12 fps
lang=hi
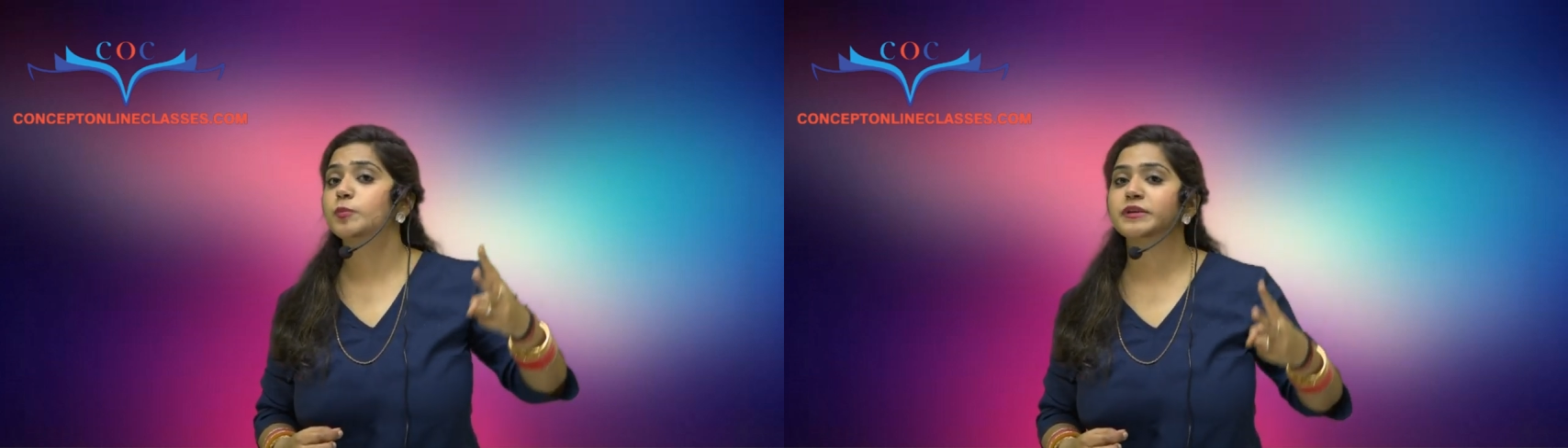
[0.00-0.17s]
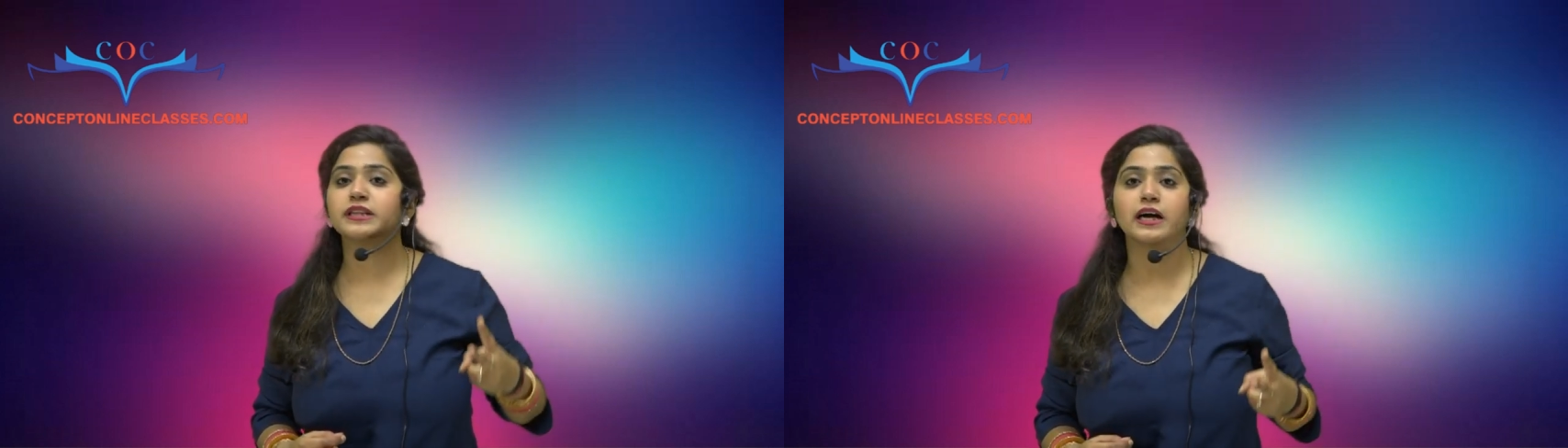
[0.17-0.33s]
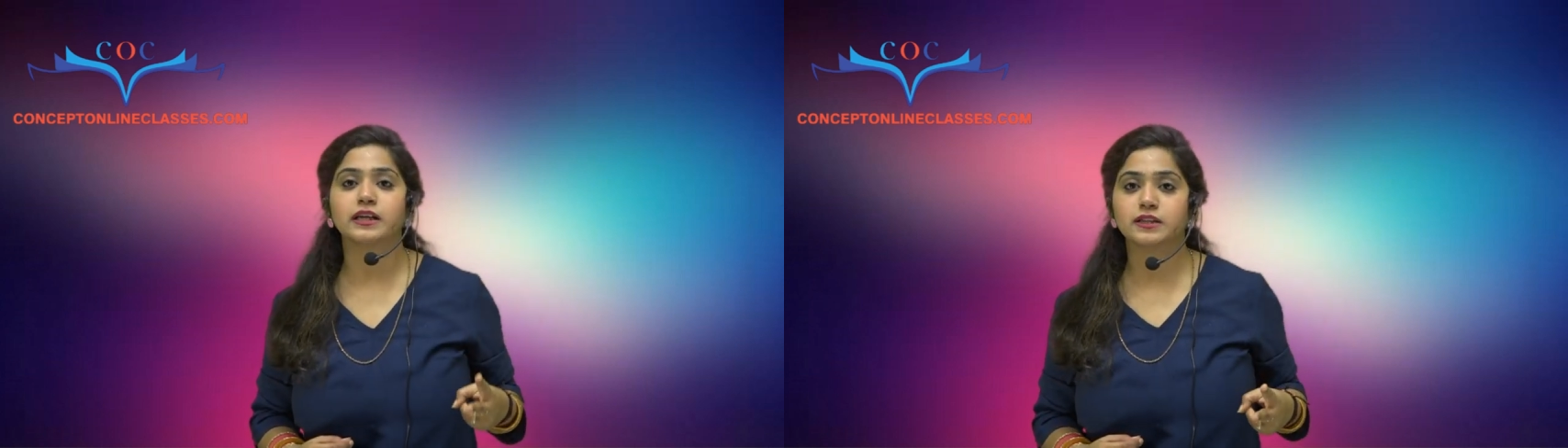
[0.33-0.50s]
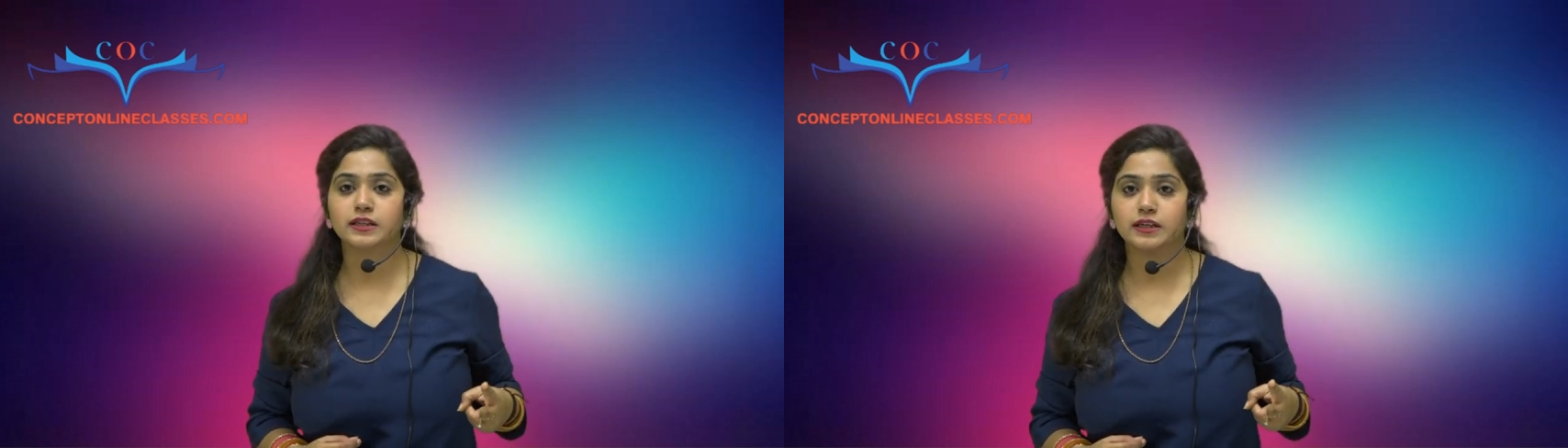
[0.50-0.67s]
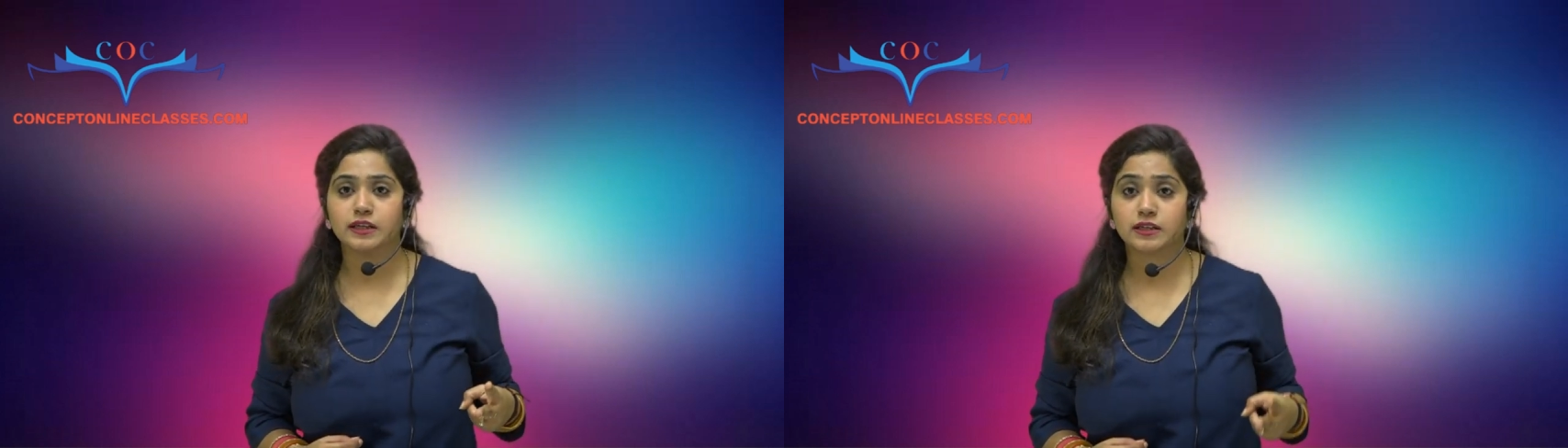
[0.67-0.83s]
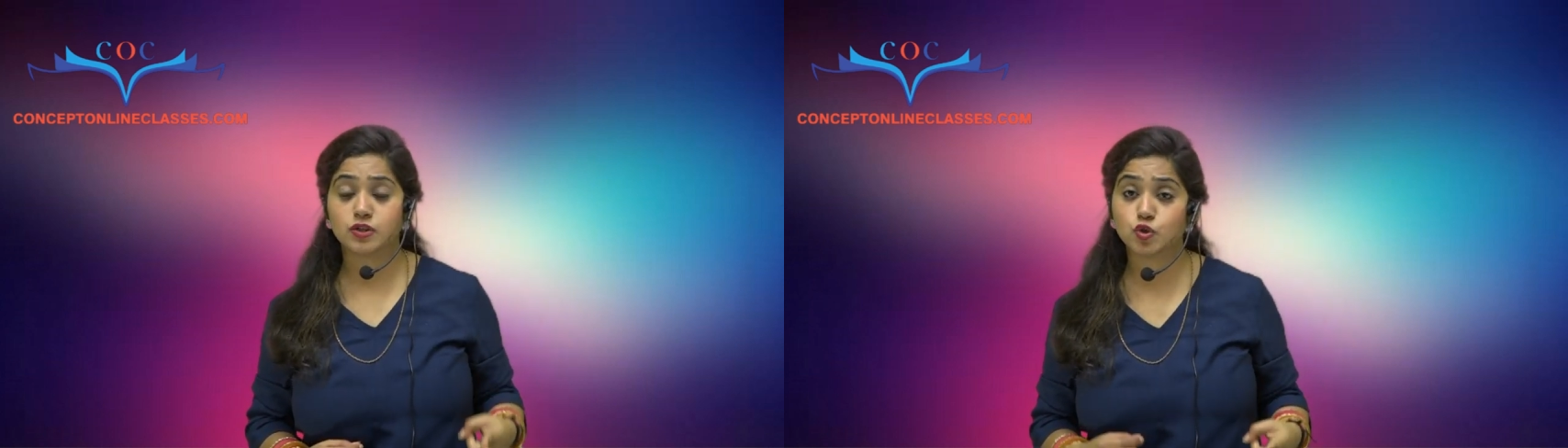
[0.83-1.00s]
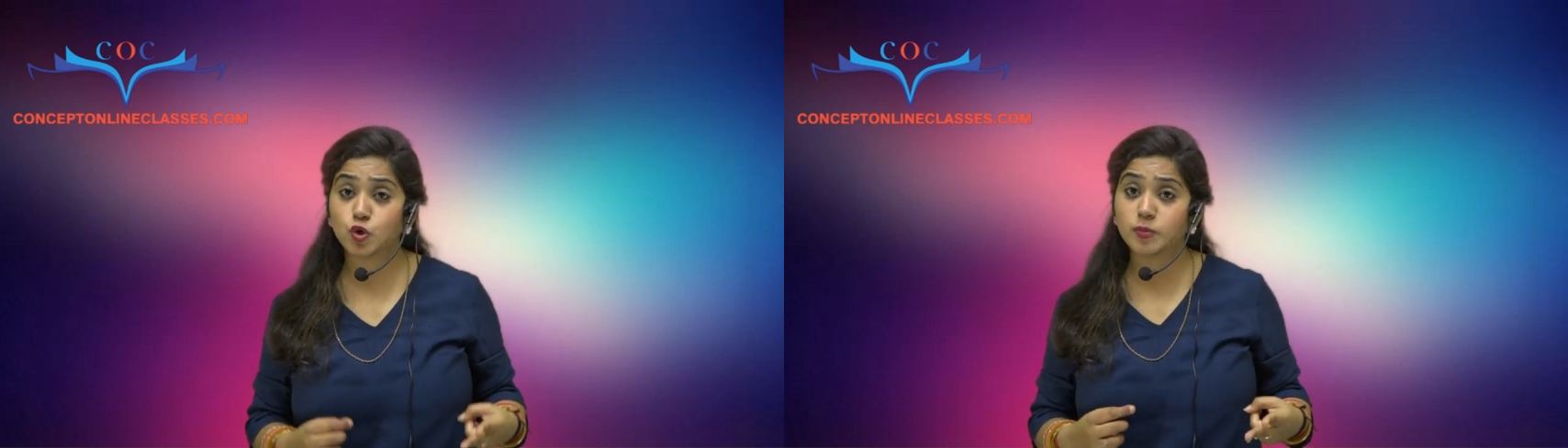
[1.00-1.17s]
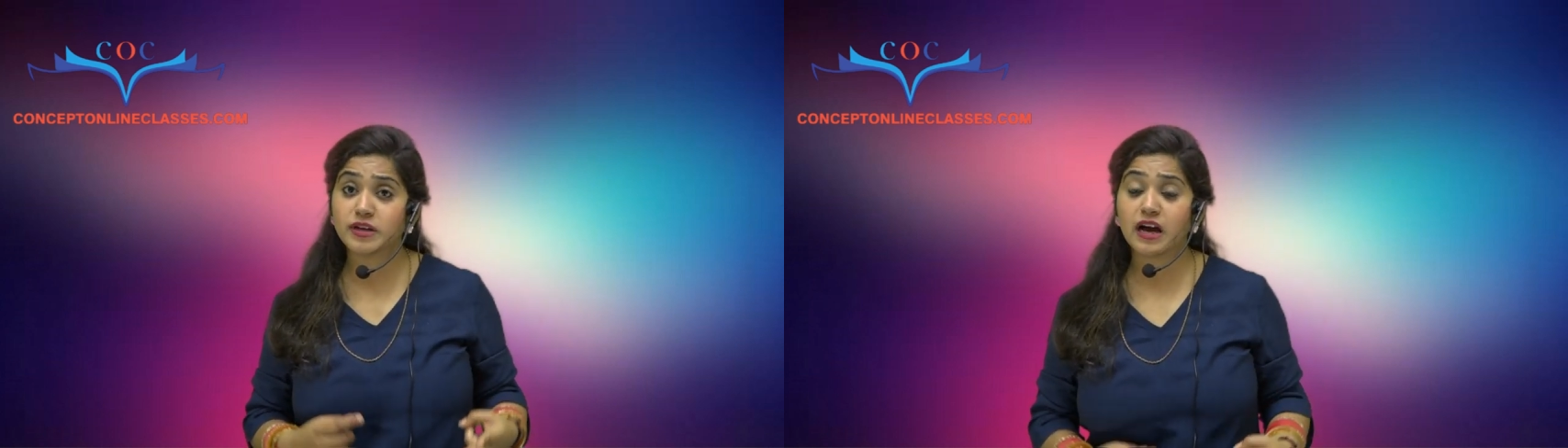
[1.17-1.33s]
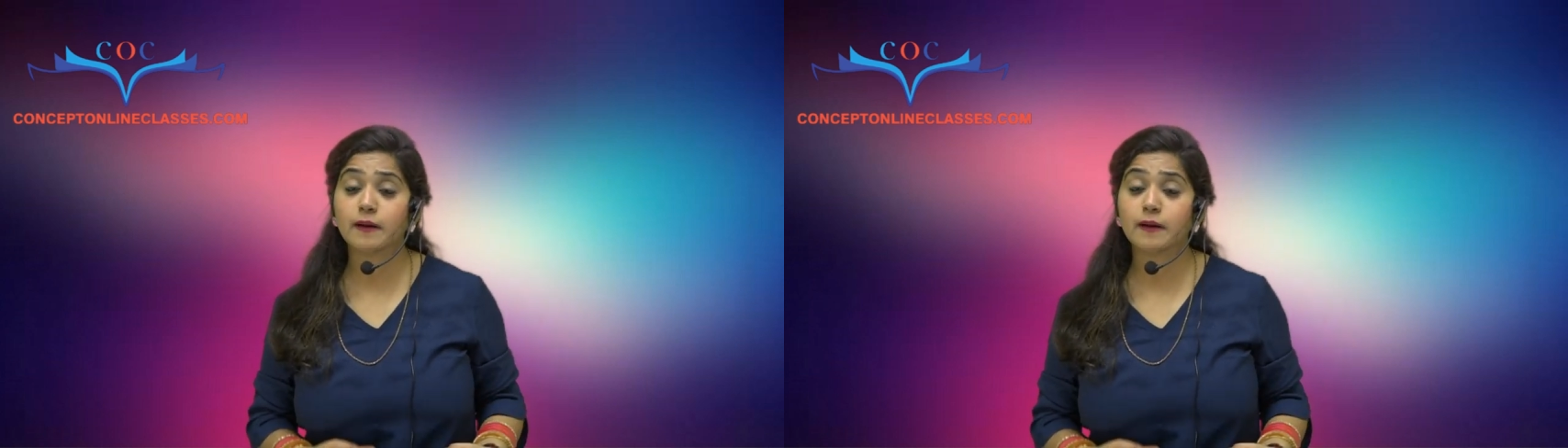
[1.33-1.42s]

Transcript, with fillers: पे ध्यान देना है जो भी